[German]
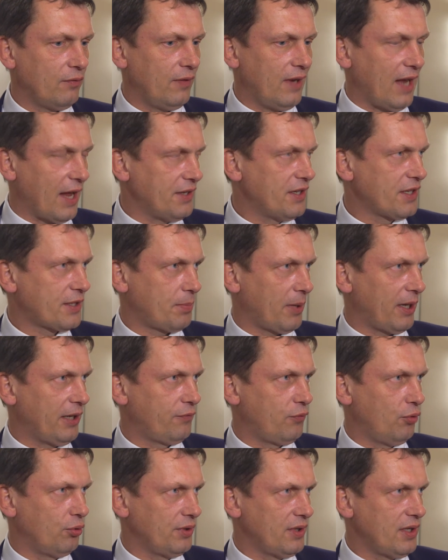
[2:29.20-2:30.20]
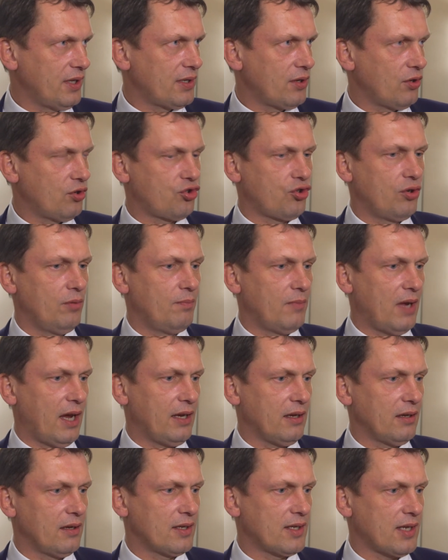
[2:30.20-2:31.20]
landesweit wurden diese Stimmen
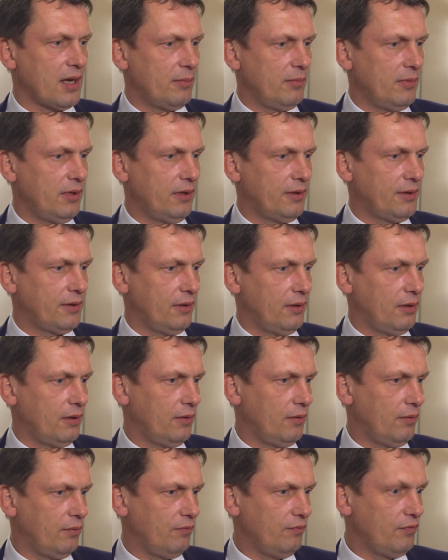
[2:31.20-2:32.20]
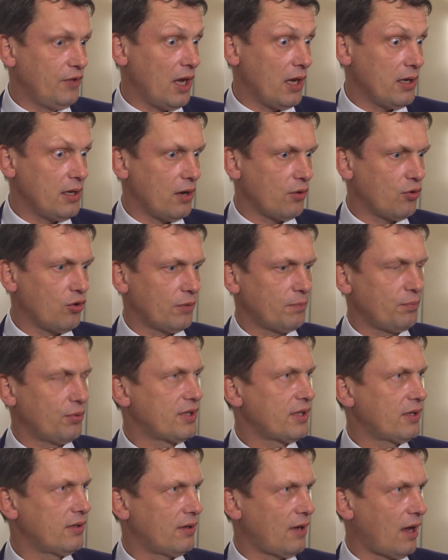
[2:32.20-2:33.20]
eingesammelt. Ähm, wir hier in
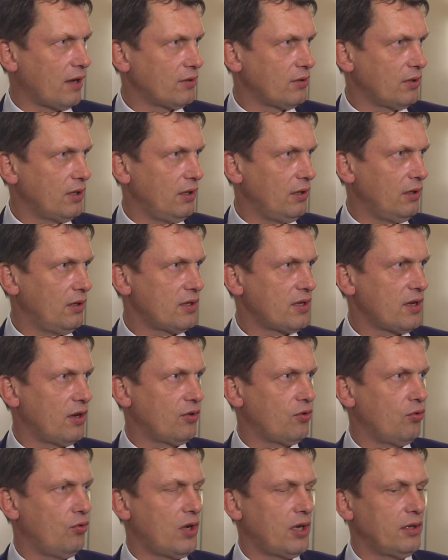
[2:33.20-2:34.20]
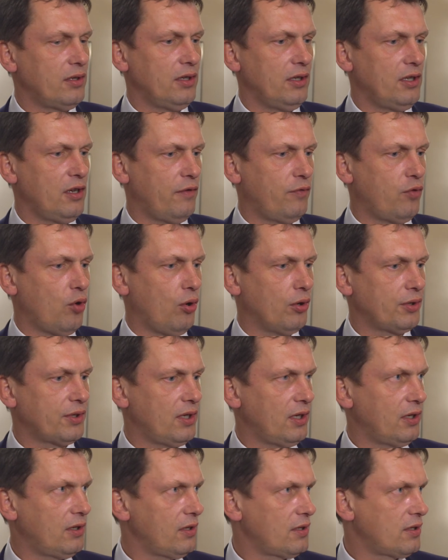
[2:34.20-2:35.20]
Cottbus, also die Initiatoren, die hier vor Ort
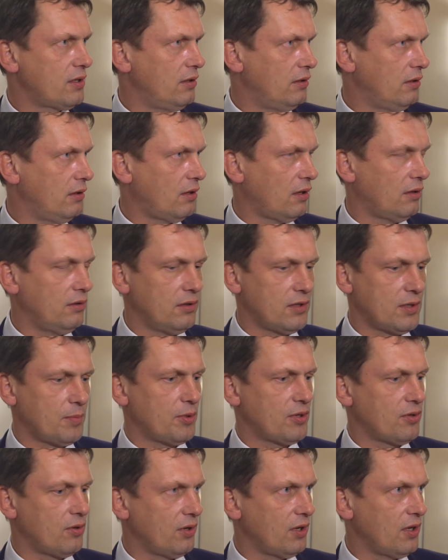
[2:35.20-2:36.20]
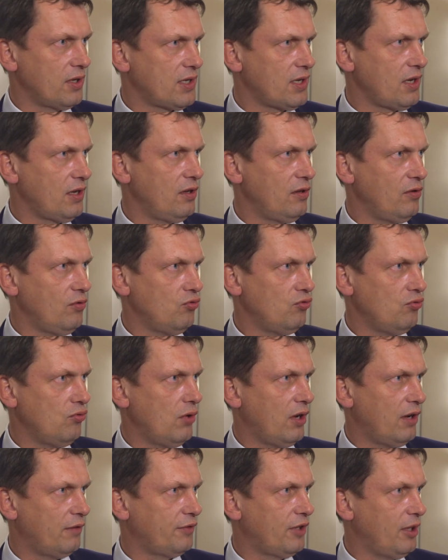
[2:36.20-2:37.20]
tätig sind, insbesondere
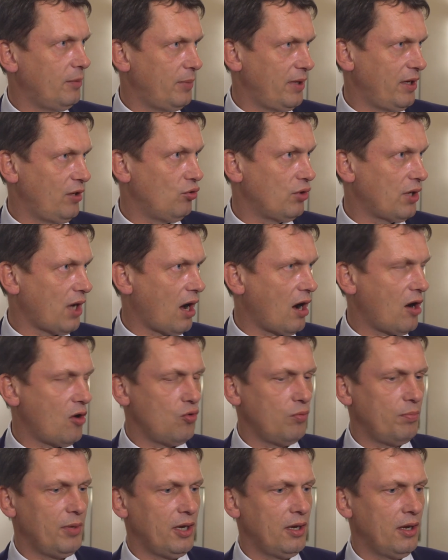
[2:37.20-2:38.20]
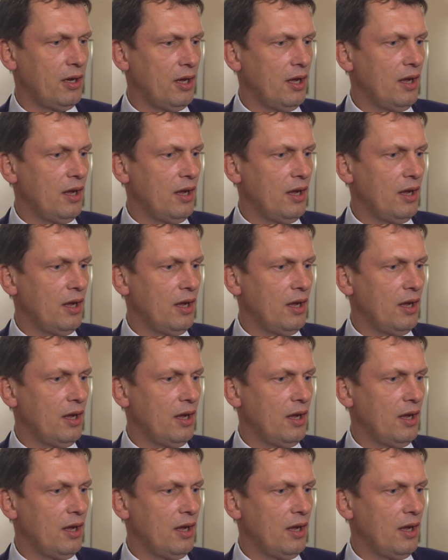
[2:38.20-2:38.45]
CDU, FDP und AUB,